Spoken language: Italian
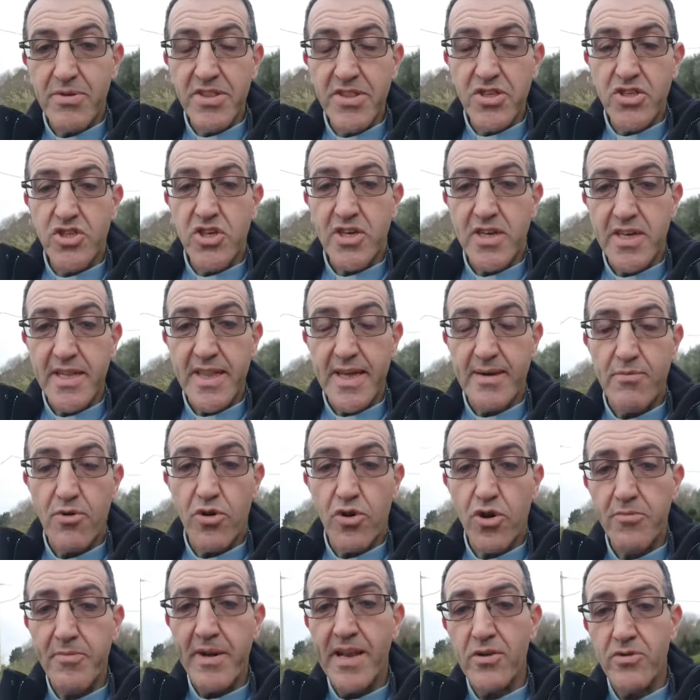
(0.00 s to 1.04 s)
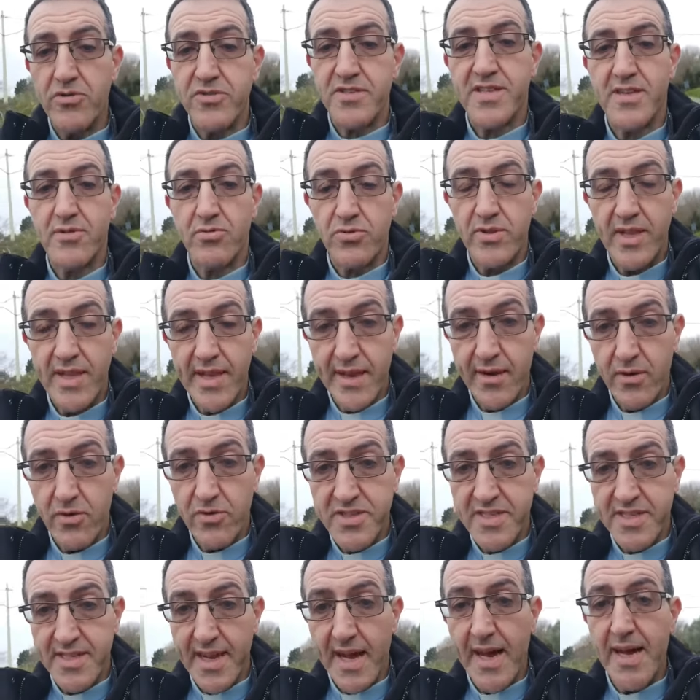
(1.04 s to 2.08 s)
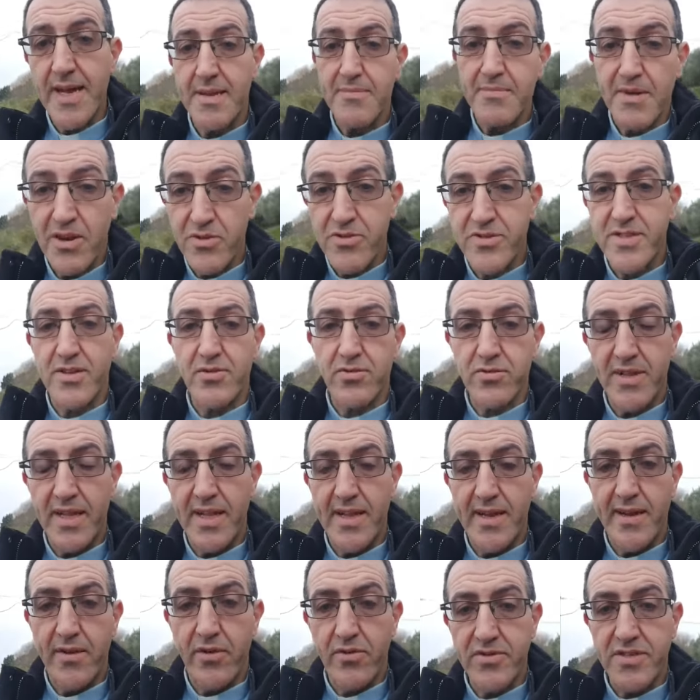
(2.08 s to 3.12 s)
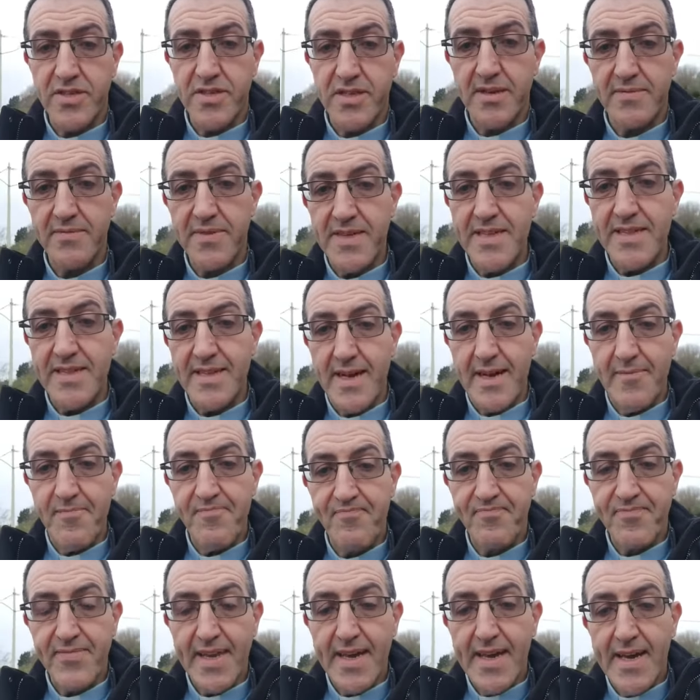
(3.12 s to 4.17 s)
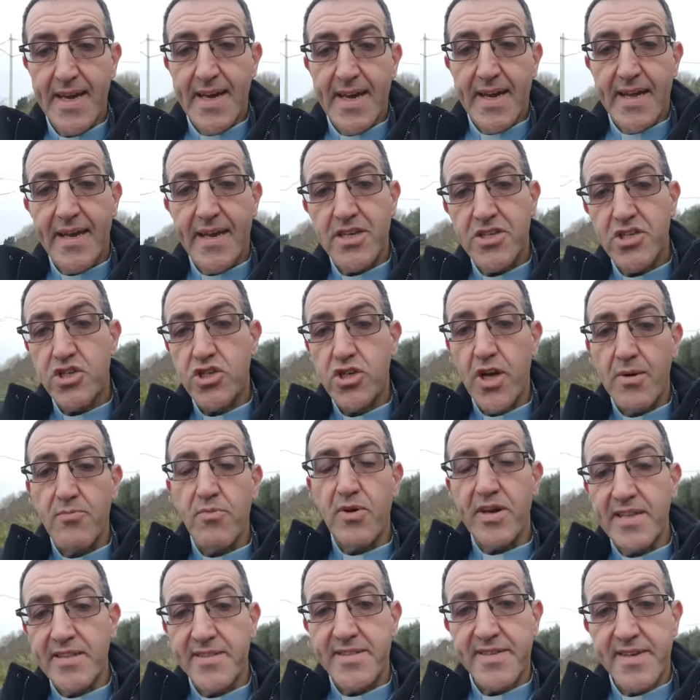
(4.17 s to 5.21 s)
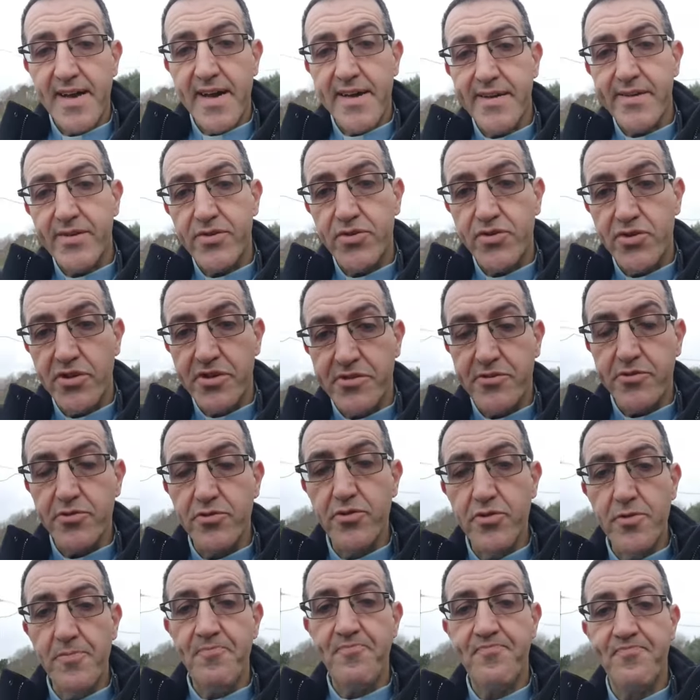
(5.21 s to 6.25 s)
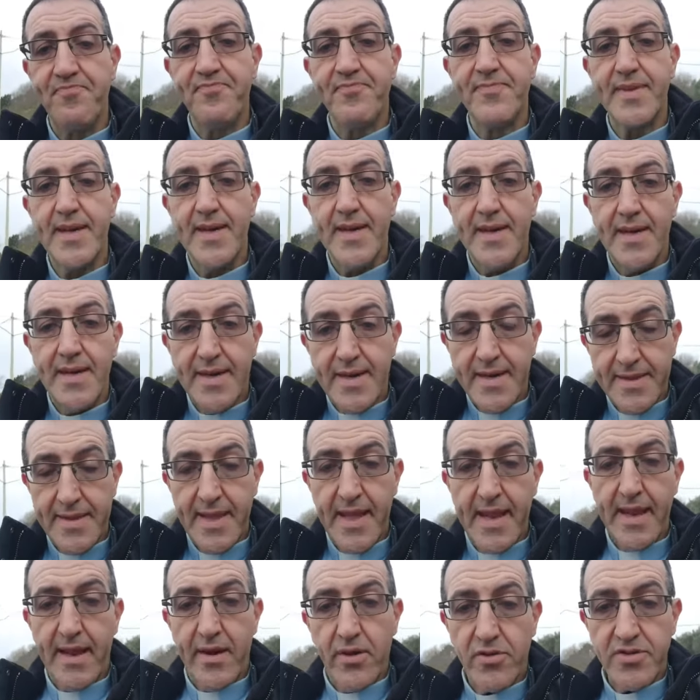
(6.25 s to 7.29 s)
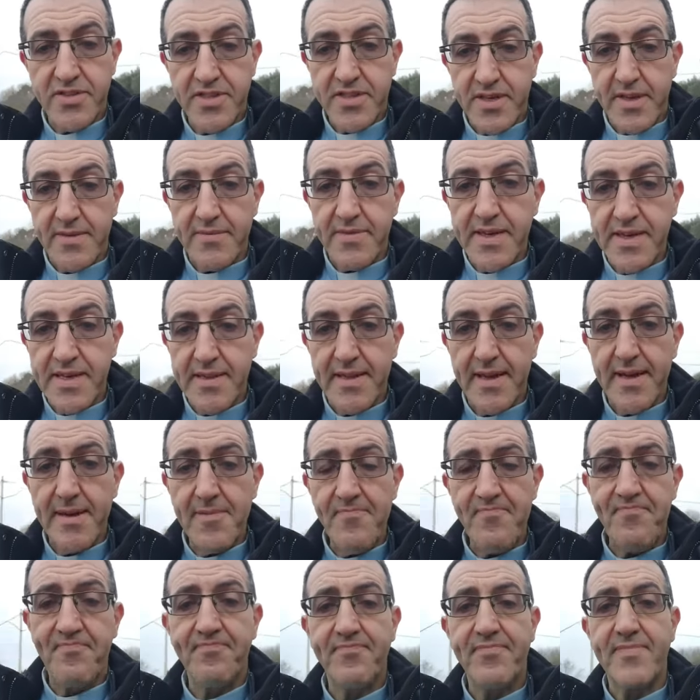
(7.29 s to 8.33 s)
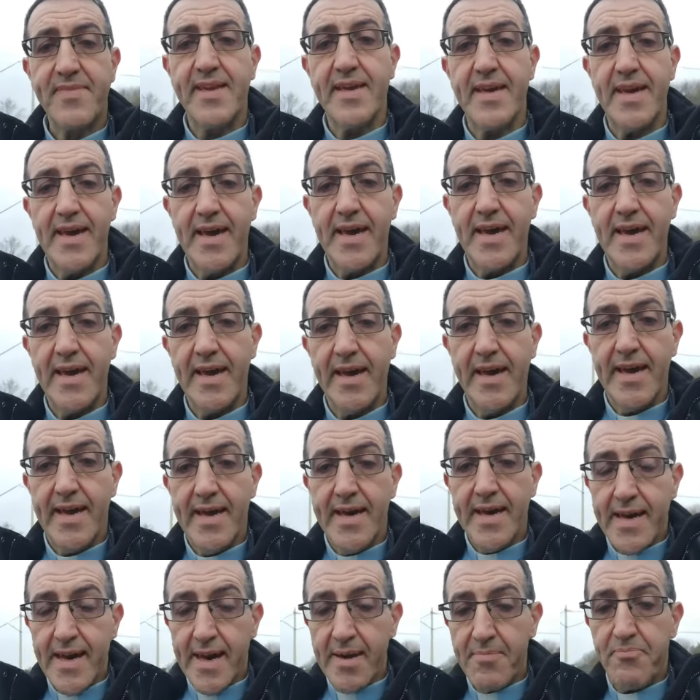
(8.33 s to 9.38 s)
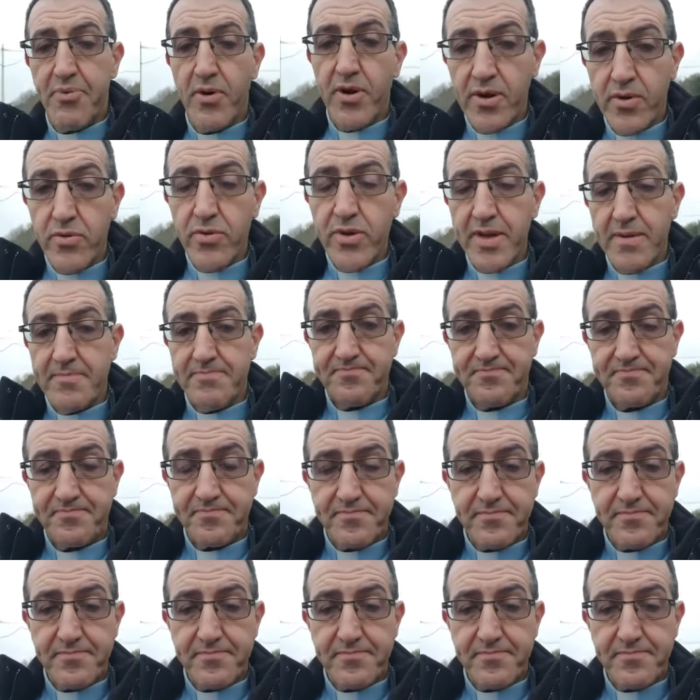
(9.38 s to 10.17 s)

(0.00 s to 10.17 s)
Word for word: quindi ci chiediamo com'è lo stato della nostra anima, lo stato della nostra vita. Lasciamo entrare Gesù nella nostra vita e, e poi Lui